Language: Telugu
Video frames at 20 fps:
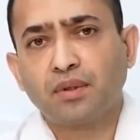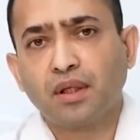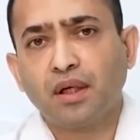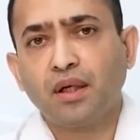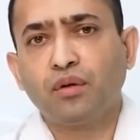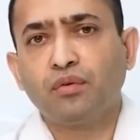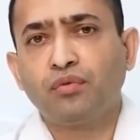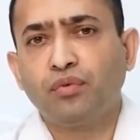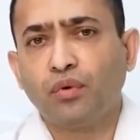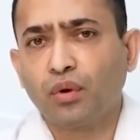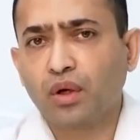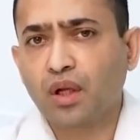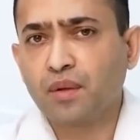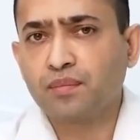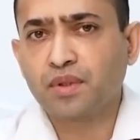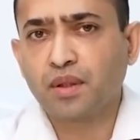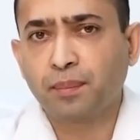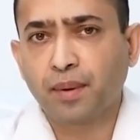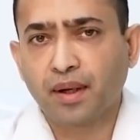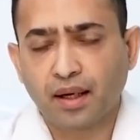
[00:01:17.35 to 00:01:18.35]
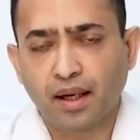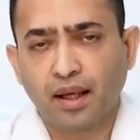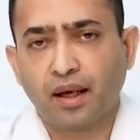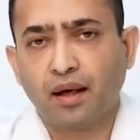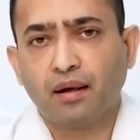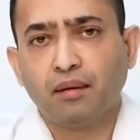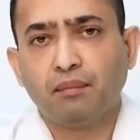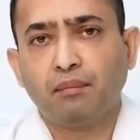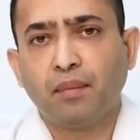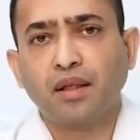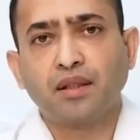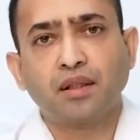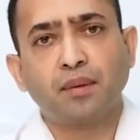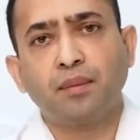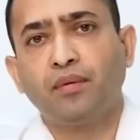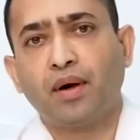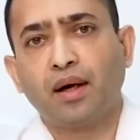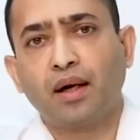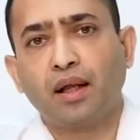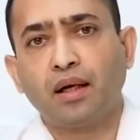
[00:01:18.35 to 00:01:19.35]
త్రీ టు ఫోర్ ఎంజీ పర్ డే
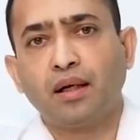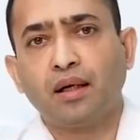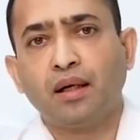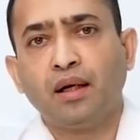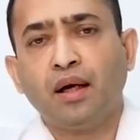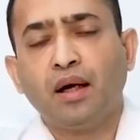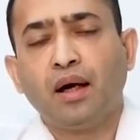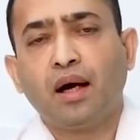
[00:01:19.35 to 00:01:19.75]
మాత్రమే వాడాలి